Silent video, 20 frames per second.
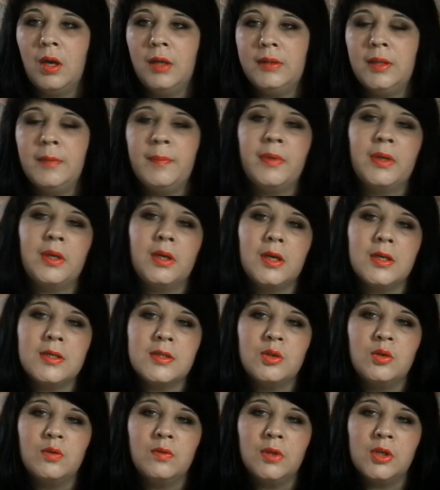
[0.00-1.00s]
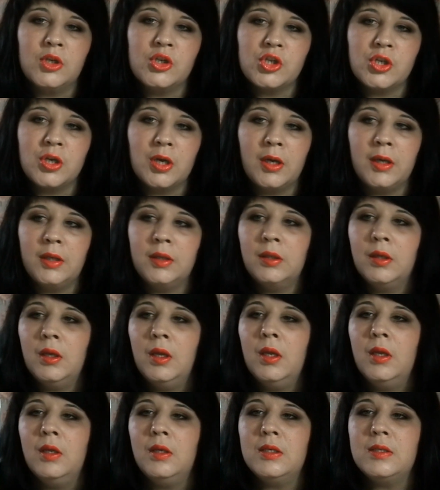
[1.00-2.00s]
Она прекрасно увлажняет
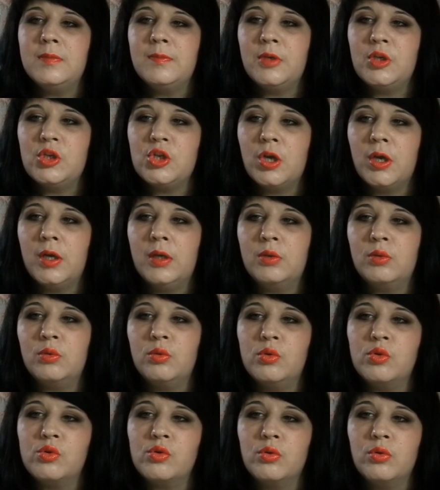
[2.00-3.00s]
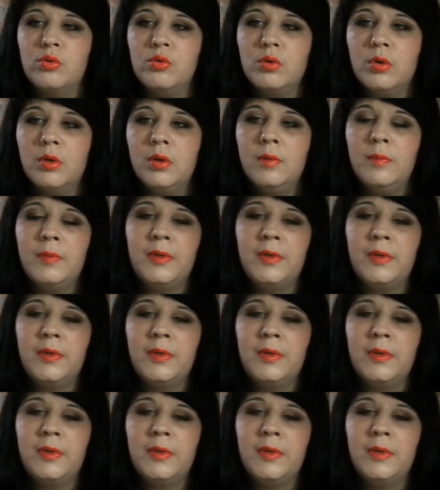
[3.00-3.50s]
и смягчает кожу кожу рук,